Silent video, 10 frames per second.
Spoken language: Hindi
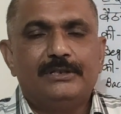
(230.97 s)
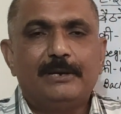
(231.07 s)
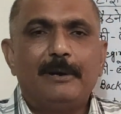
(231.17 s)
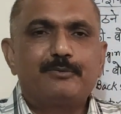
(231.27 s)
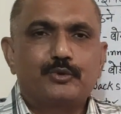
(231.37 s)

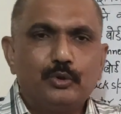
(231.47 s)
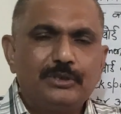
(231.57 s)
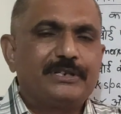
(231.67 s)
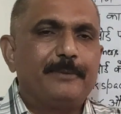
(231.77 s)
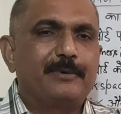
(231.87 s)
जब आप
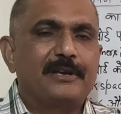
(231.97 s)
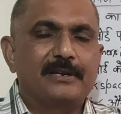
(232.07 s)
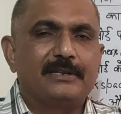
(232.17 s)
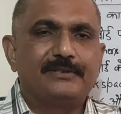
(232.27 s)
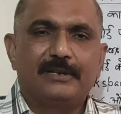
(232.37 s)
शुद्ध टाइप
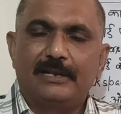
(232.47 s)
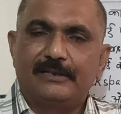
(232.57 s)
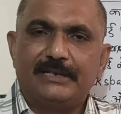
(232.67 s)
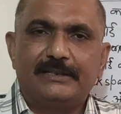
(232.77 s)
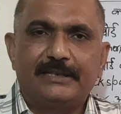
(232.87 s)
करना
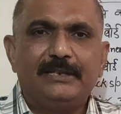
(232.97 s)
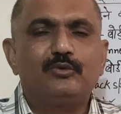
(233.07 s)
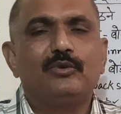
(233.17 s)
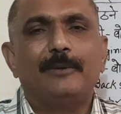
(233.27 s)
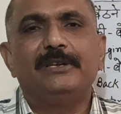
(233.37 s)
लग जाता है
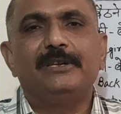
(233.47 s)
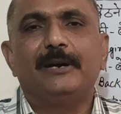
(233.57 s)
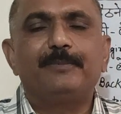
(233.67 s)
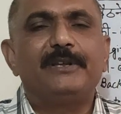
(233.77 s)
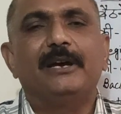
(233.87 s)
तो आपकी
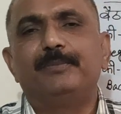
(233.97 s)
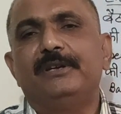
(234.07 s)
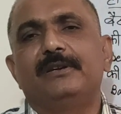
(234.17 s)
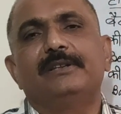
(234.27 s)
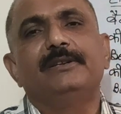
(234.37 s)
अपने आप
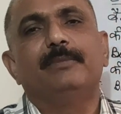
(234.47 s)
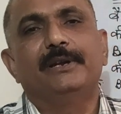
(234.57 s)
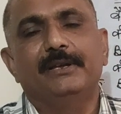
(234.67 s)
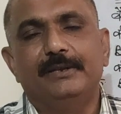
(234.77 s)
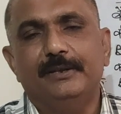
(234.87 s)
ही गति
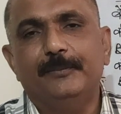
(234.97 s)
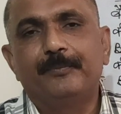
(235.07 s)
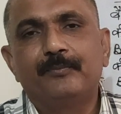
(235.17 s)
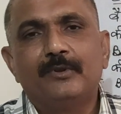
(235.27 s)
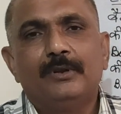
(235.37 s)
बढ़ेगी
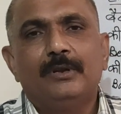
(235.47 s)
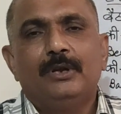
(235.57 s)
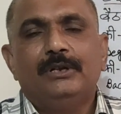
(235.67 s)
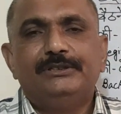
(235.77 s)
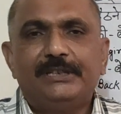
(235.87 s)

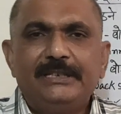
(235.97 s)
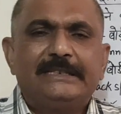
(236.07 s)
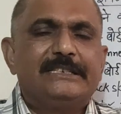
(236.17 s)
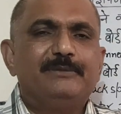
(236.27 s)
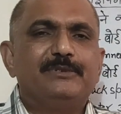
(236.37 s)
यदि
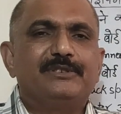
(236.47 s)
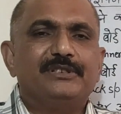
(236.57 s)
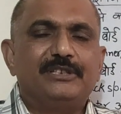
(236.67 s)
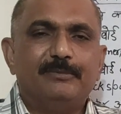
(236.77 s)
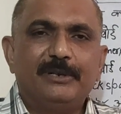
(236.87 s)
किसी भी
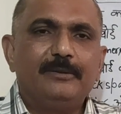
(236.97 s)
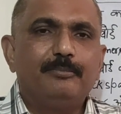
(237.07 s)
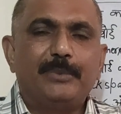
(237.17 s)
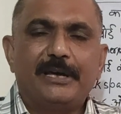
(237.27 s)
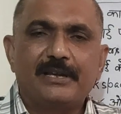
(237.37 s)
स्थिति में
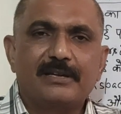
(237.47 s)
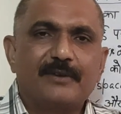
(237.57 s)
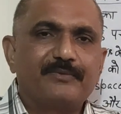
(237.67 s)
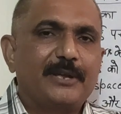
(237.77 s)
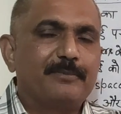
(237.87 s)

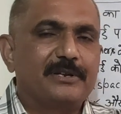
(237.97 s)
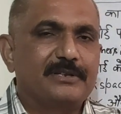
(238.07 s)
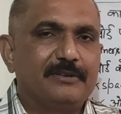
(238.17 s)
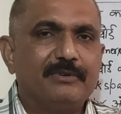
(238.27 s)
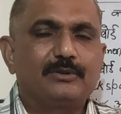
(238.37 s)
पैराग्राफ टाइप
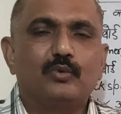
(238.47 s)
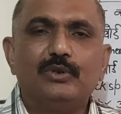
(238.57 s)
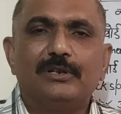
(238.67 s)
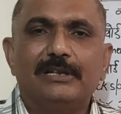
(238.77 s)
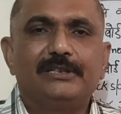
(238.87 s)
करते वक्त
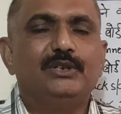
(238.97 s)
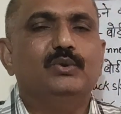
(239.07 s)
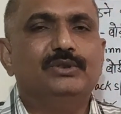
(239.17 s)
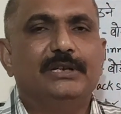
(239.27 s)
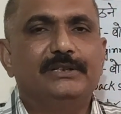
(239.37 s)
कोई गलती
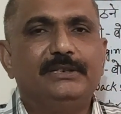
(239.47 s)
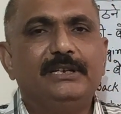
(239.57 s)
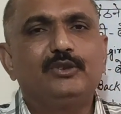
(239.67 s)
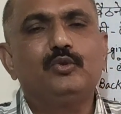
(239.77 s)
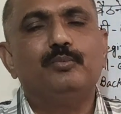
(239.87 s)
हो जाती
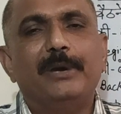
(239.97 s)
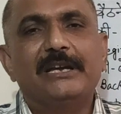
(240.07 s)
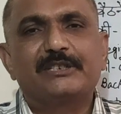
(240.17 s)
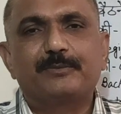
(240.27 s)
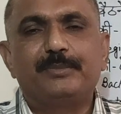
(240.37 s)
है तो
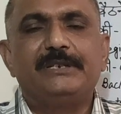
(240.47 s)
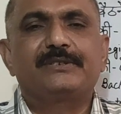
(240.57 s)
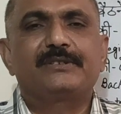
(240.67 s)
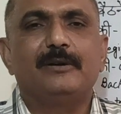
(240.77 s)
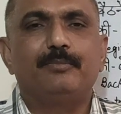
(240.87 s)
बैक
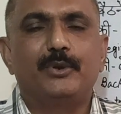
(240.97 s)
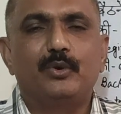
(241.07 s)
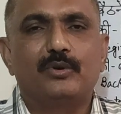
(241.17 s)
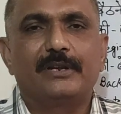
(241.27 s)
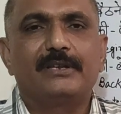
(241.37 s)
स्पेस का
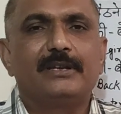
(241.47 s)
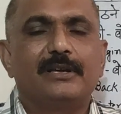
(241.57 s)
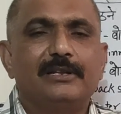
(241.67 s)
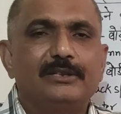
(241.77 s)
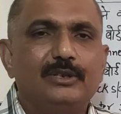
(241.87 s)
प्रयोग करके
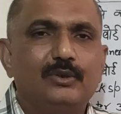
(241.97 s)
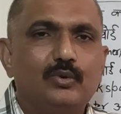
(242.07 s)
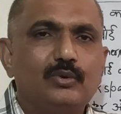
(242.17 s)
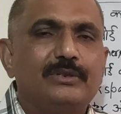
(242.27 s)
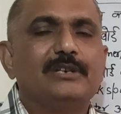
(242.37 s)
गलती
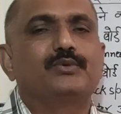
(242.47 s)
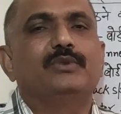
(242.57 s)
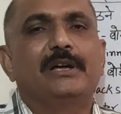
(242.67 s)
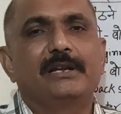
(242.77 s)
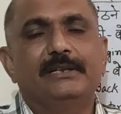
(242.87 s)
को ना
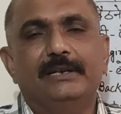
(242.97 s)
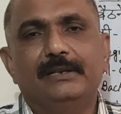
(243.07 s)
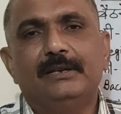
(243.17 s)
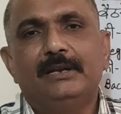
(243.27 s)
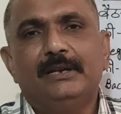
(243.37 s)
सुधारा जाए
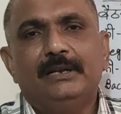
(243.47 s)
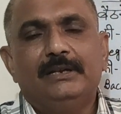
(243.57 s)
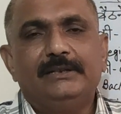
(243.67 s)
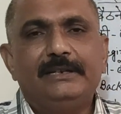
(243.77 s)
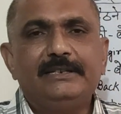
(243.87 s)

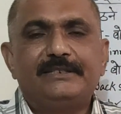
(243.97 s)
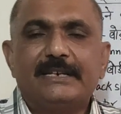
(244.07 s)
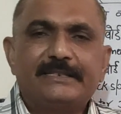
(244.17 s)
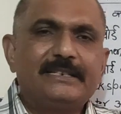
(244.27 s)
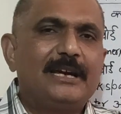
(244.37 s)
यानी
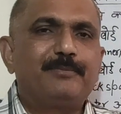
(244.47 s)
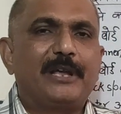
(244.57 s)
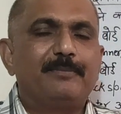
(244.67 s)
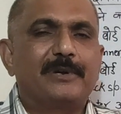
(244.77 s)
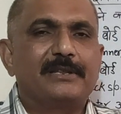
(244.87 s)
जैसे आप
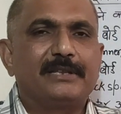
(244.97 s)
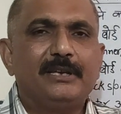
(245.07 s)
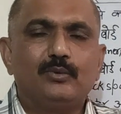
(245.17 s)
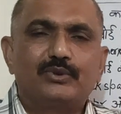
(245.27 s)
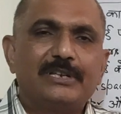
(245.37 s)
टाइप करते
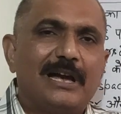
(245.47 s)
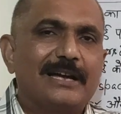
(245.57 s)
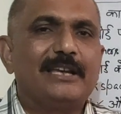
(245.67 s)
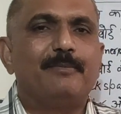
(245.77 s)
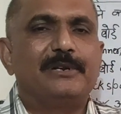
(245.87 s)
हैं उससे
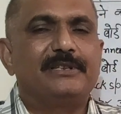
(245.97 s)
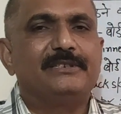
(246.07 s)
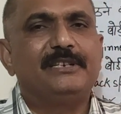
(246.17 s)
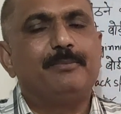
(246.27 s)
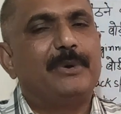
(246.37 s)
आगे
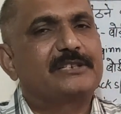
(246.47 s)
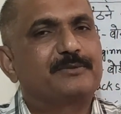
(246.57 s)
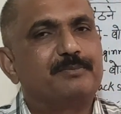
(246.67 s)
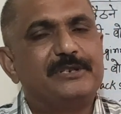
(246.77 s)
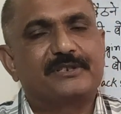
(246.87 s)
बढ़ते जाइए बैक
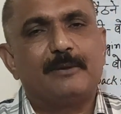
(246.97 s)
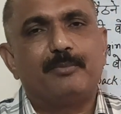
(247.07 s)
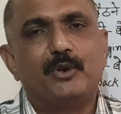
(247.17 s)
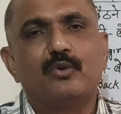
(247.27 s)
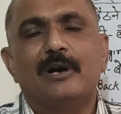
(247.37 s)
स्पेस का
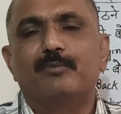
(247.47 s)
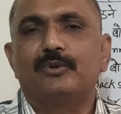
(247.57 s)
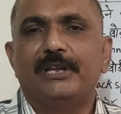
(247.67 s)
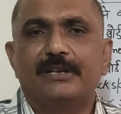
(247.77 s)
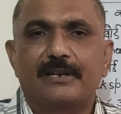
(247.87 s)
प्रयोग
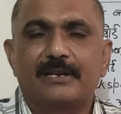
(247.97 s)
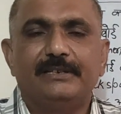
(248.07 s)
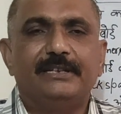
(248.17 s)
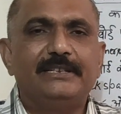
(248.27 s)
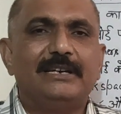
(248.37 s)
आपको नहीं
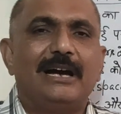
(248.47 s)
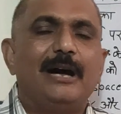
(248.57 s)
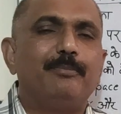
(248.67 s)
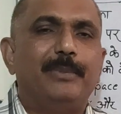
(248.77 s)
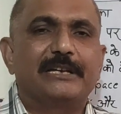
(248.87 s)
करना यदि
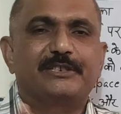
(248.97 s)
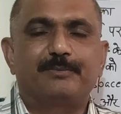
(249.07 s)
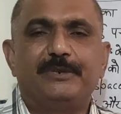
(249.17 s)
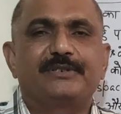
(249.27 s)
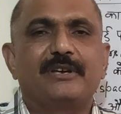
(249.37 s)
आप बैक
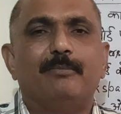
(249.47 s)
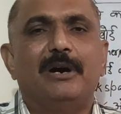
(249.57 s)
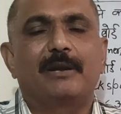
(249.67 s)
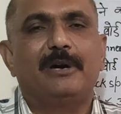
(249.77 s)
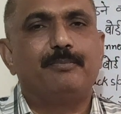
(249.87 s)
स्पेस का
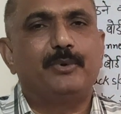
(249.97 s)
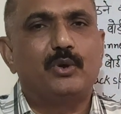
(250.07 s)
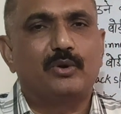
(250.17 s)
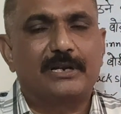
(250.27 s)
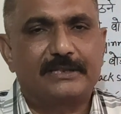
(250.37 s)
बार बार
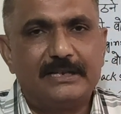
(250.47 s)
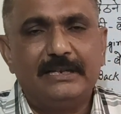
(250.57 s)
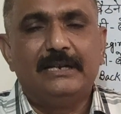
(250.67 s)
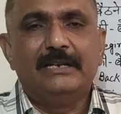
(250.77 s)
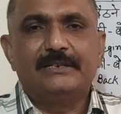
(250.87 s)
प्रयोग करते
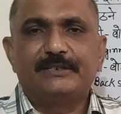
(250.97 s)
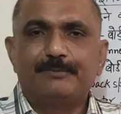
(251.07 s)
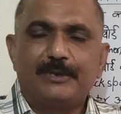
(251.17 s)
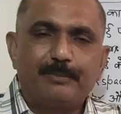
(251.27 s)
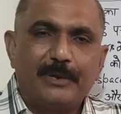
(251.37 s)
हैं
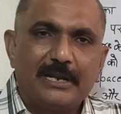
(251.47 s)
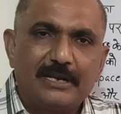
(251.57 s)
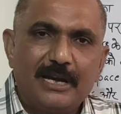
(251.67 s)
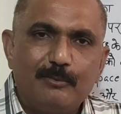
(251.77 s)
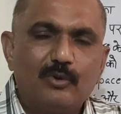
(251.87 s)
सबसे
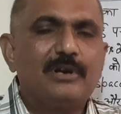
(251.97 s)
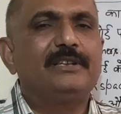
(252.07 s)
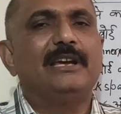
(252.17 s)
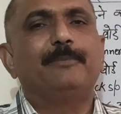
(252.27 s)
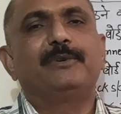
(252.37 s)
पहला काम होगा
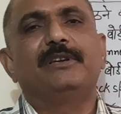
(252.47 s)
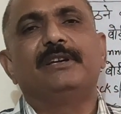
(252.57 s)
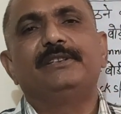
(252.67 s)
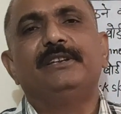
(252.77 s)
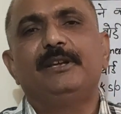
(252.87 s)
कि आपकी
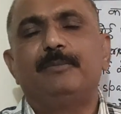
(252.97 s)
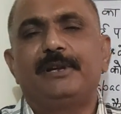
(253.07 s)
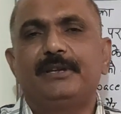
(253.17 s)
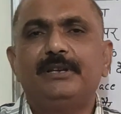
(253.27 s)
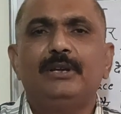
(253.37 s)
गति नहीं
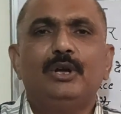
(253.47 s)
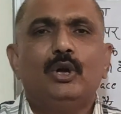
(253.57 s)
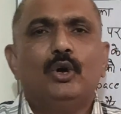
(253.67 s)
बढ़ेगी